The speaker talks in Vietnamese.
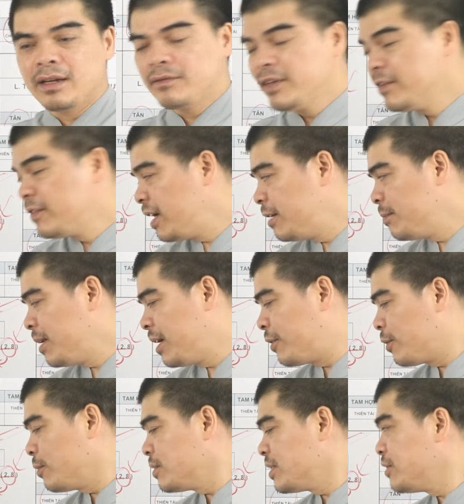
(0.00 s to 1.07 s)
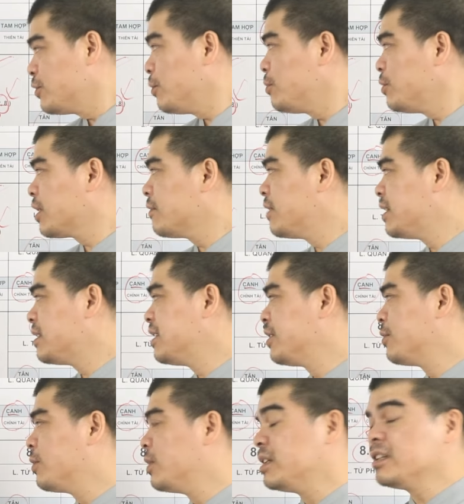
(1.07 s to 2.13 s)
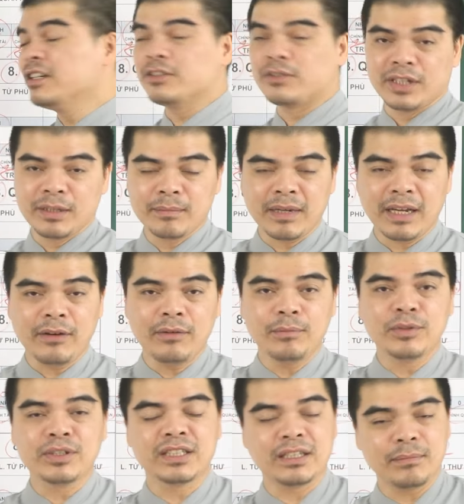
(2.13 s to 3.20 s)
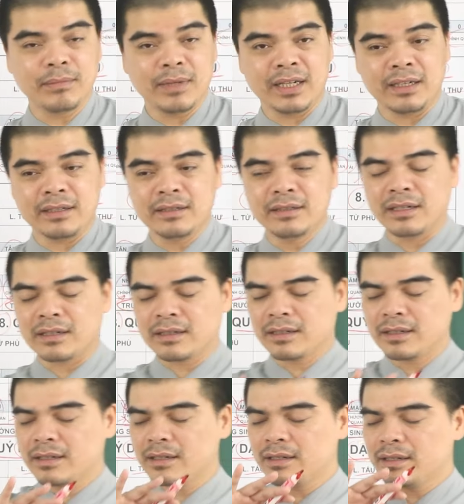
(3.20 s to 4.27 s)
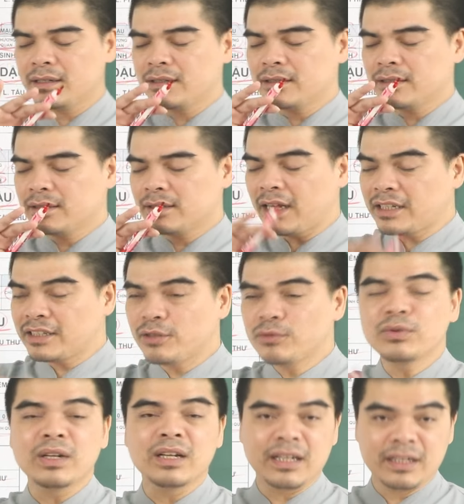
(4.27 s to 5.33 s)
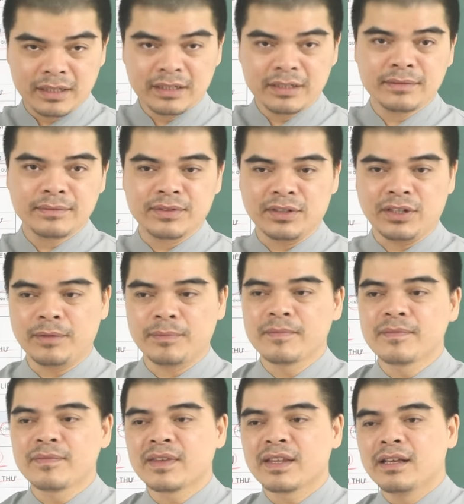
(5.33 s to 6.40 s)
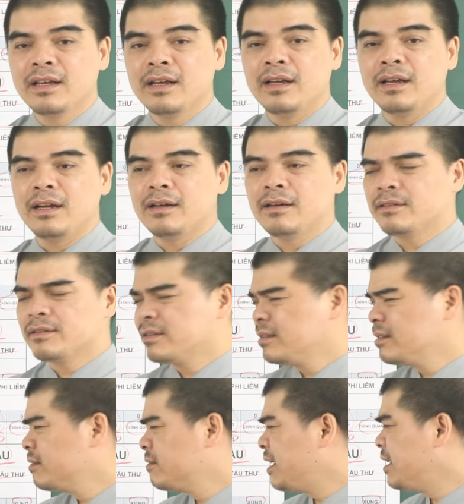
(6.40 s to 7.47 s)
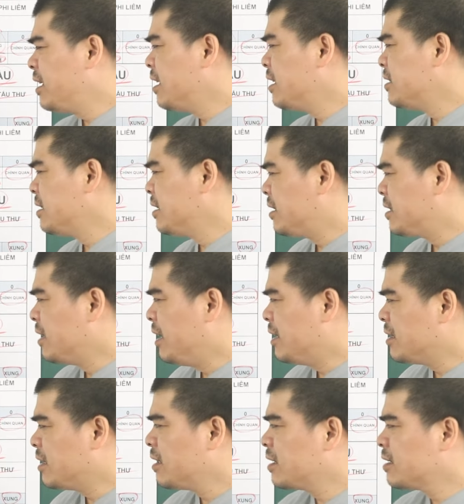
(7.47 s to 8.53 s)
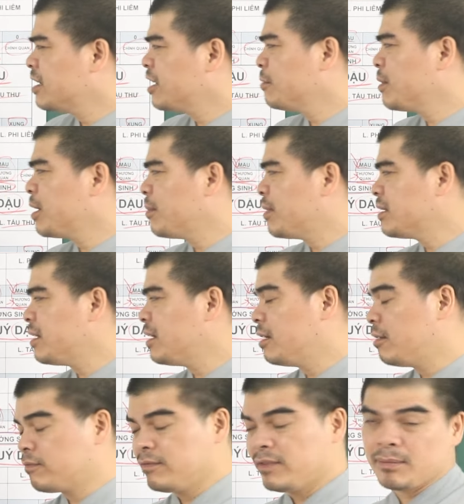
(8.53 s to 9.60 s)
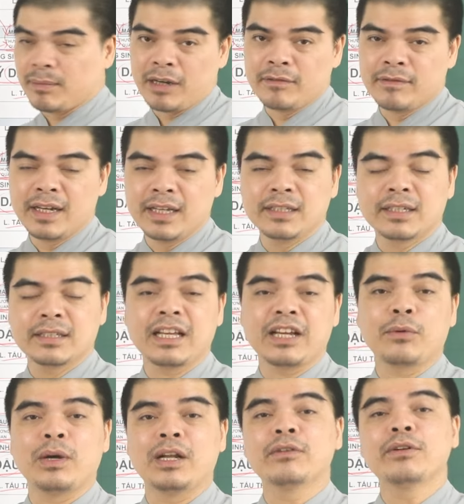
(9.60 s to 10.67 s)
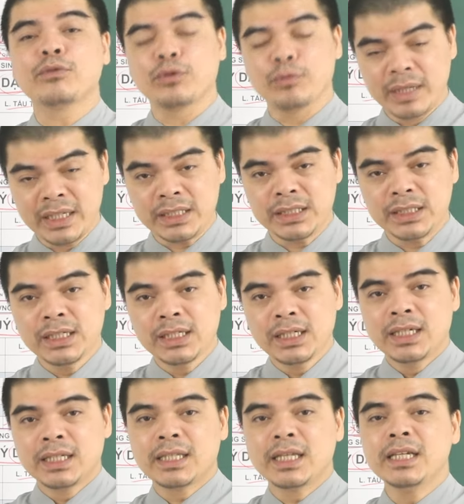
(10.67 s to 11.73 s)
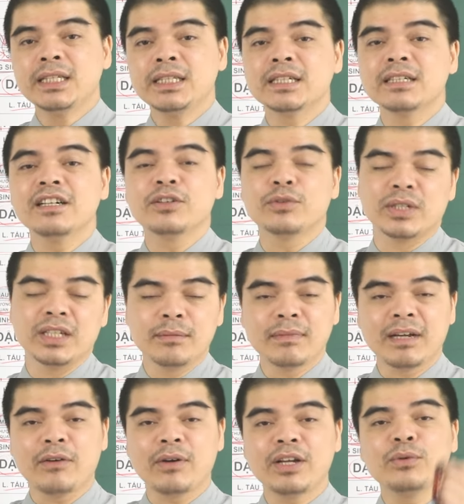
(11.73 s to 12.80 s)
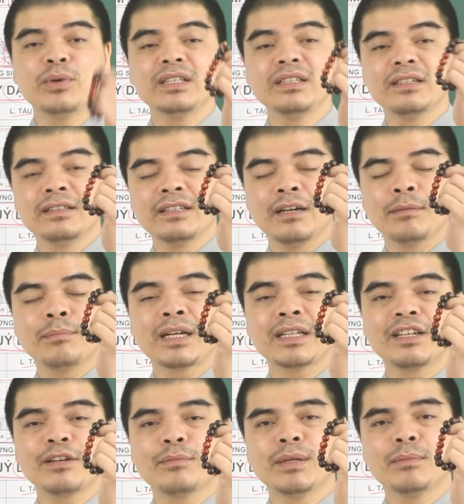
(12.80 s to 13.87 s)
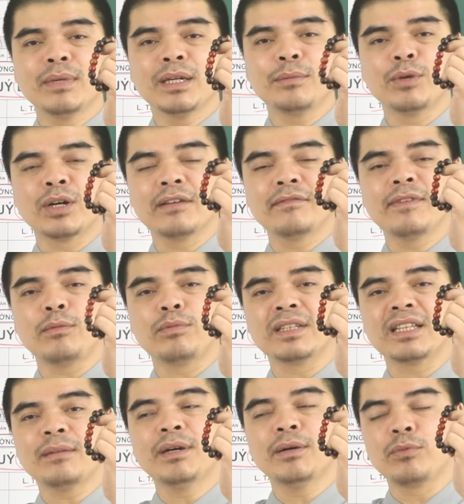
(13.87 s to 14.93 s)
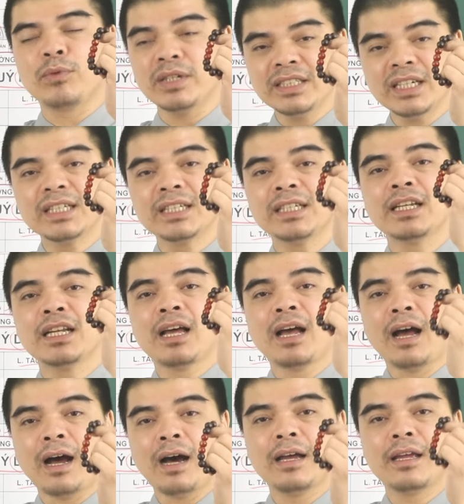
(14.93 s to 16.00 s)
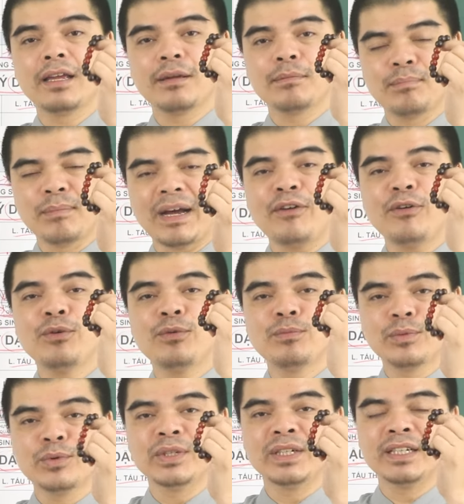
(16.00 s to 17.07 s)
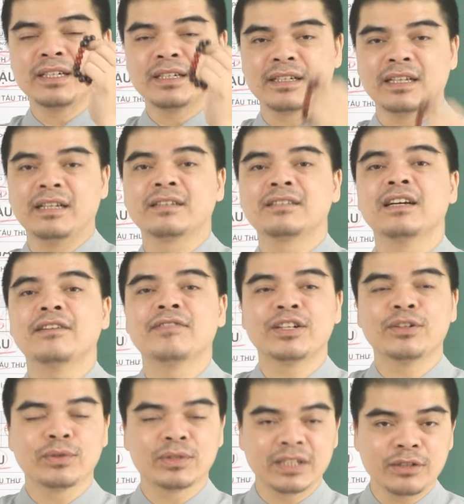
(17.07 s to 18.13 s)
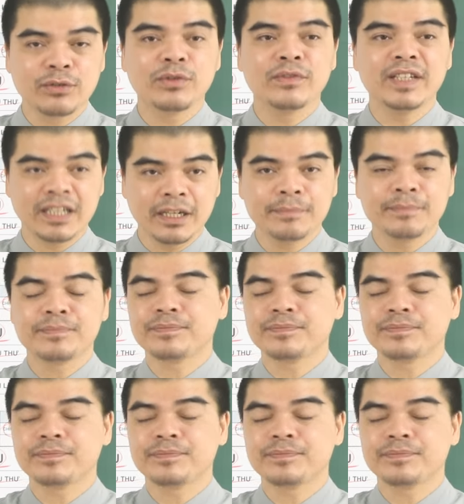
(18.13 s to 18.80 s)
Vì vậy mà nó cũng sẽ giúp cho cái vận trình của những người tuổi Đinh Mão 1987 được hanh thông thuận lợi hơn đó. Vậy nên là gì? Để gia tăng thêm cái may mắn tài lộc và bảo vệ những cái thành quả lao động của mình thì những người tuổi Đinh Mão hãy luôn nhớ nhé, mang theo bên mình một cái vòng tam hợp quý nhân Hợi, Mão, Mùi để được trợ vận hộ thân quý vị nhé.